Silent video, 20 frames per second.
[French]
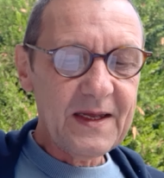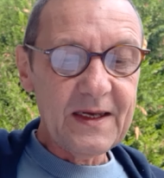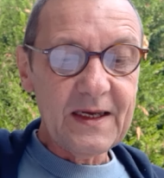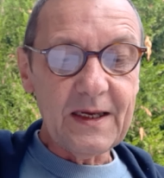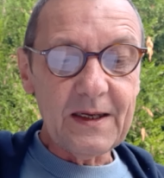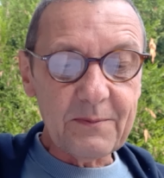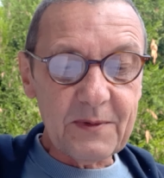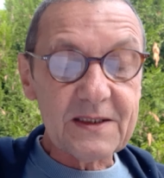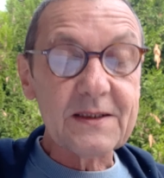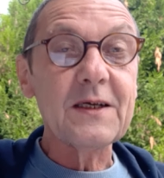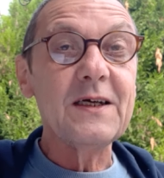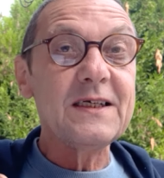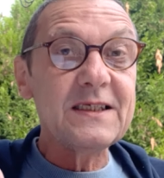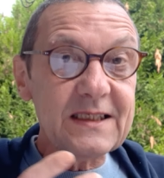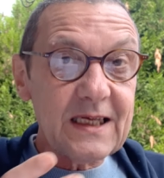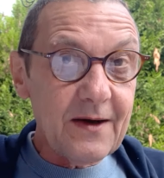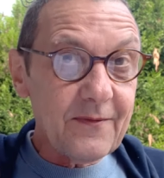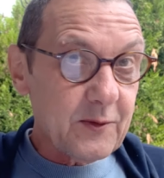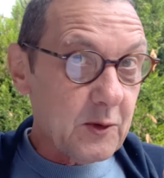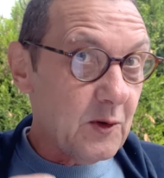Et parce qu'ils
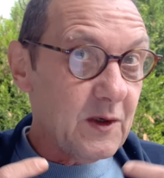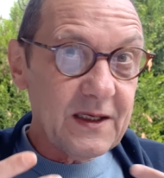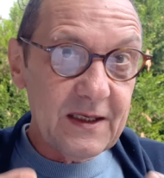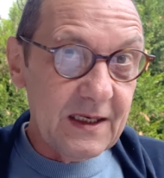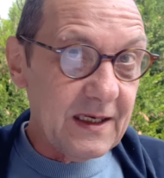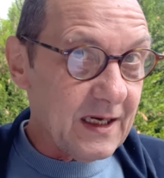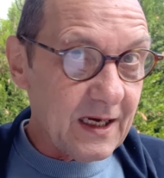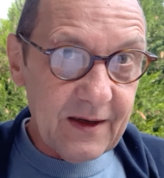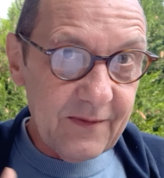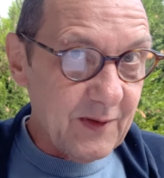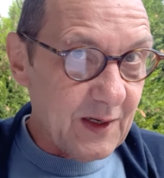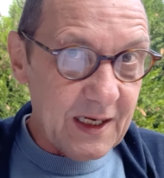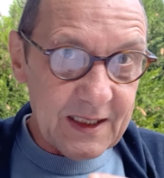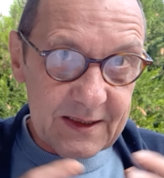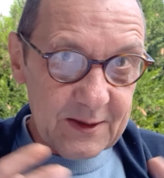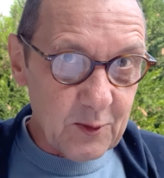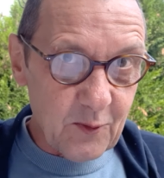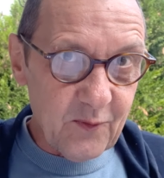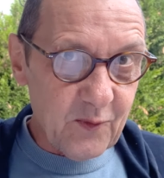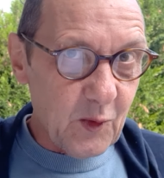savent que les,
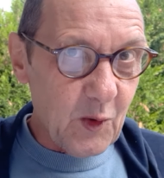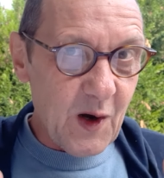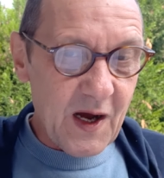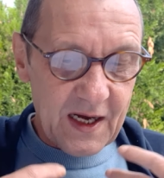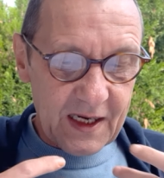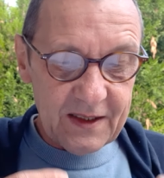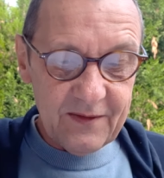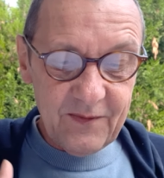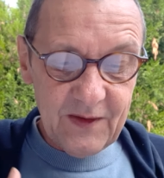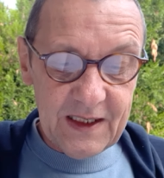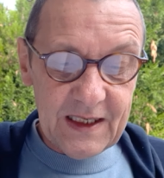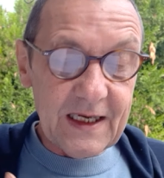révélations vont arriver,